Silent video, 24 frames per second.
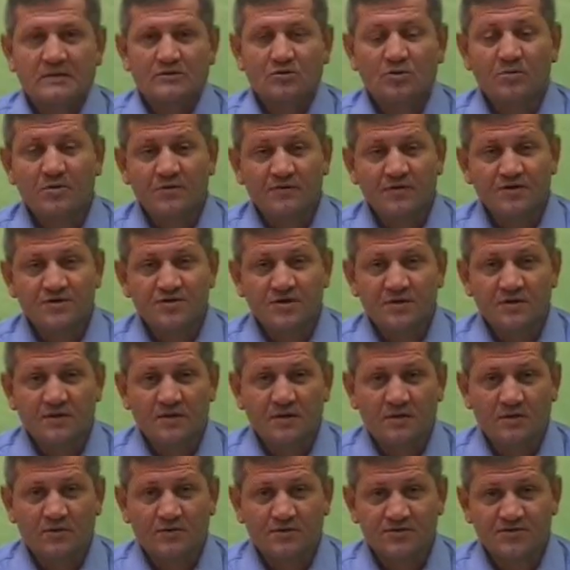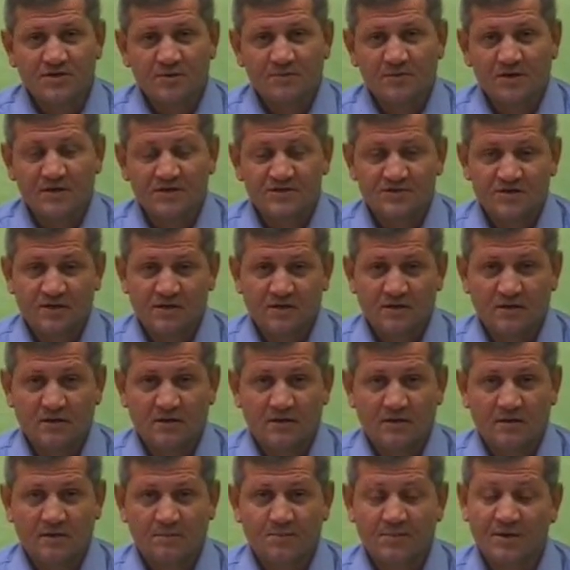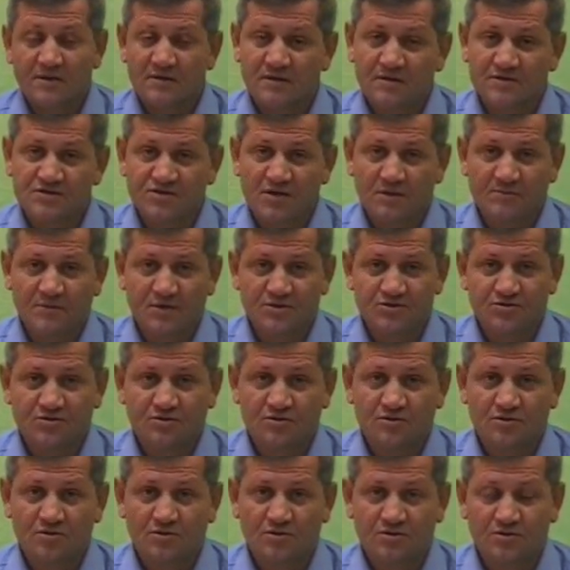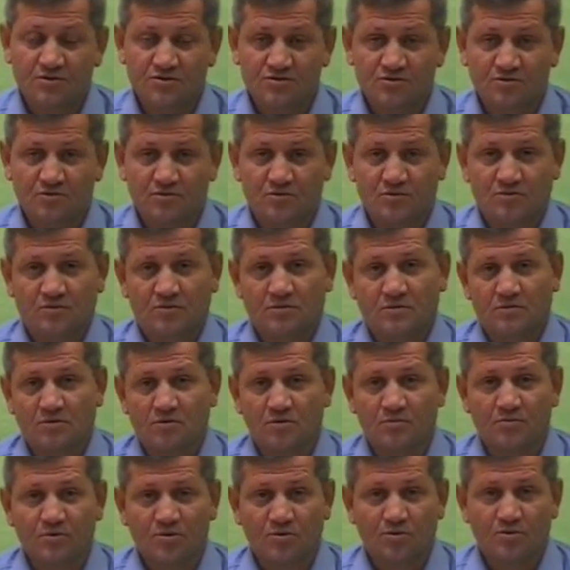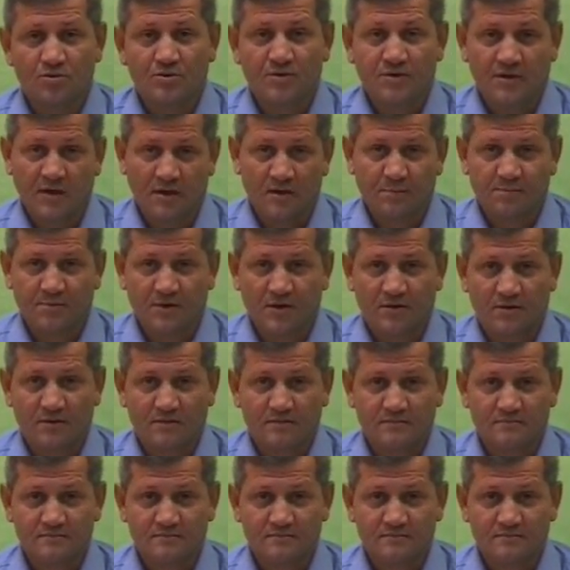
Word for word: Добрый вечер, уважаемые граждане. Продолжаем нашу юридическую рубрику «Я и право».